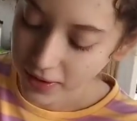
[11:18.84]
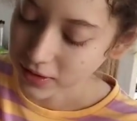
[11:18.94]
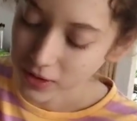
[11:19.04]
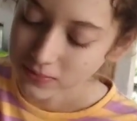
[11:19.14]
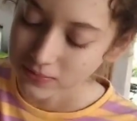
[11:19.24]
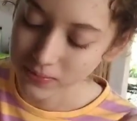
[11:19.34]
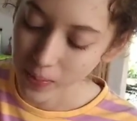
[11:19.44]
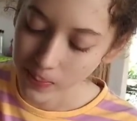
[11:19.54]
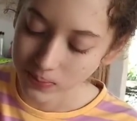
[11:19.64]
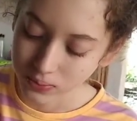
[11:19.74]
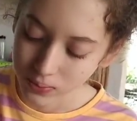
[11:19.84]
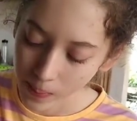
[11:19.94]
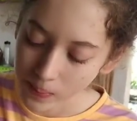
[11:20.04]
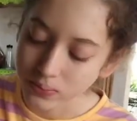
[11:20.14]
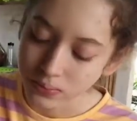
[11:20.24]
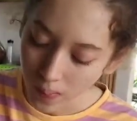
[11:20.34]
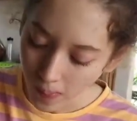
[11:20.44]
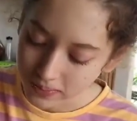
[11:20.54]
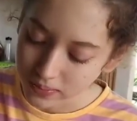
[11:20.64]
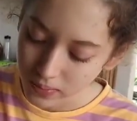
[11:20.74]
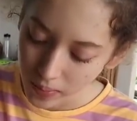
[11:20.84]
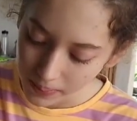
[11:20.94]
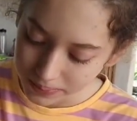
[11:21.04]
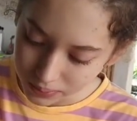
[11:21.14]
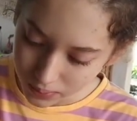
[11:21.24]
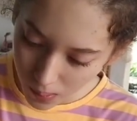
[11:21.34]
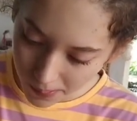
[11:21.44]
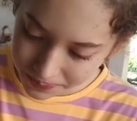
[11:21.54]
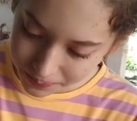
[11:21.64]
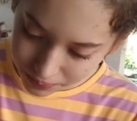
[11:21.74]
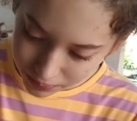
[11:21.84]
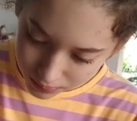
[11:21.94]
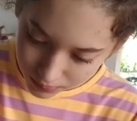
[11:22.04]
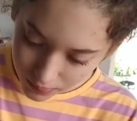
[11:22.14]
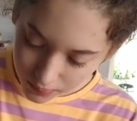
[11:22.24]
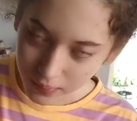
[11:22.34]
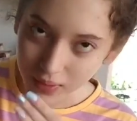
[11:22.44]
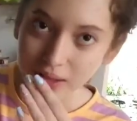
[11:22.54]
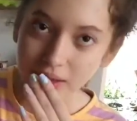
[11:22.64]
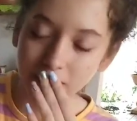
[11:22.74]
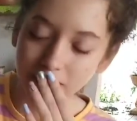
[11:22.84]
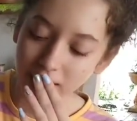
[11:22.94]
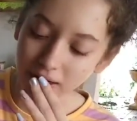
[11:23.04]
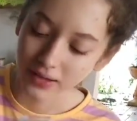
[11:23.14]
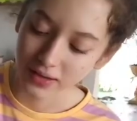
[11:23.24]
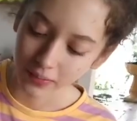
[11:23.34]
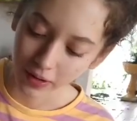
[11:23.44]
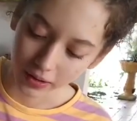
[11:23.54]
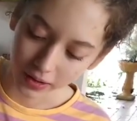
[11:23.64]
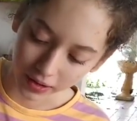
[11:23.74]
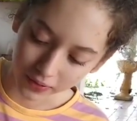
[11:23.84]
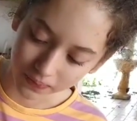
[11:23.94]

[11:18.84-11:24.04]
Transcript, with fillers: Temperinho caseiro com coisas tudo natural é bom, né, amor? E o franguinho tá malinho.